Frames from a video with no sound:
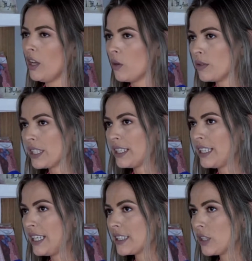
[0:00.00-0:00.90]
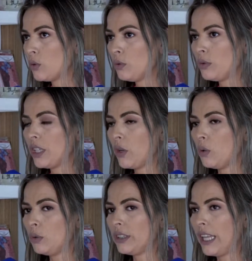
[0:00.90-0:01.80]
Com certeza, tudo que
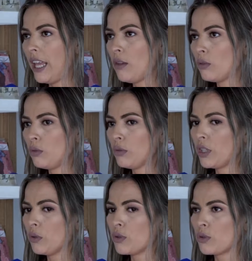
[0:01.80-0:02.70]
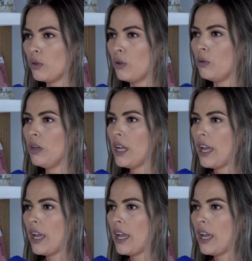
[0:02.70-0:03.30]
eu tenho, tudo que eu sou,